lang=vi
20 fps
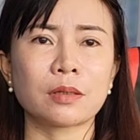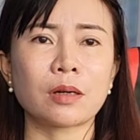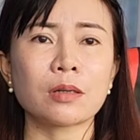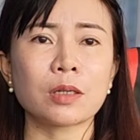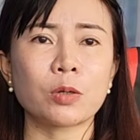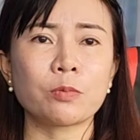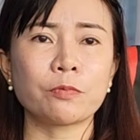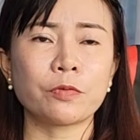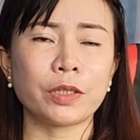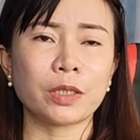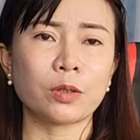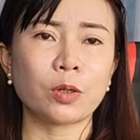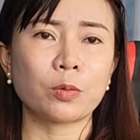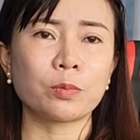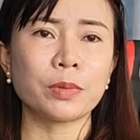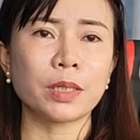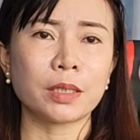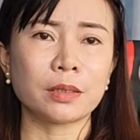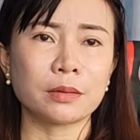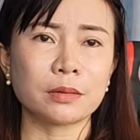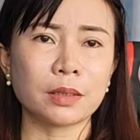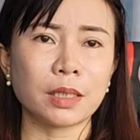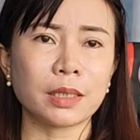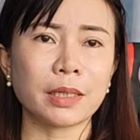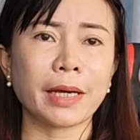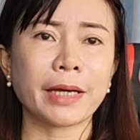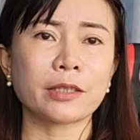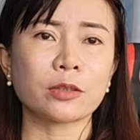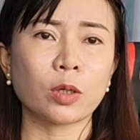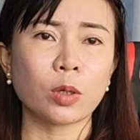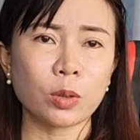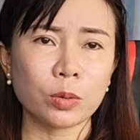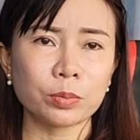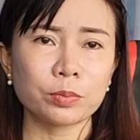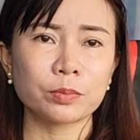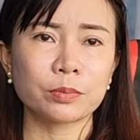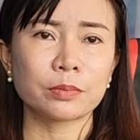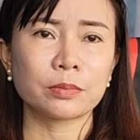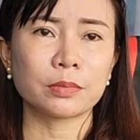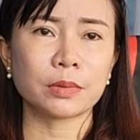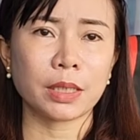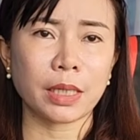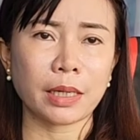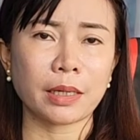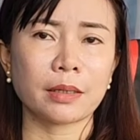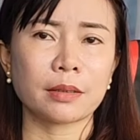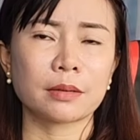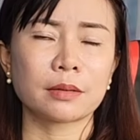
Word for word: có công việc ổn định thì càng tốt dạ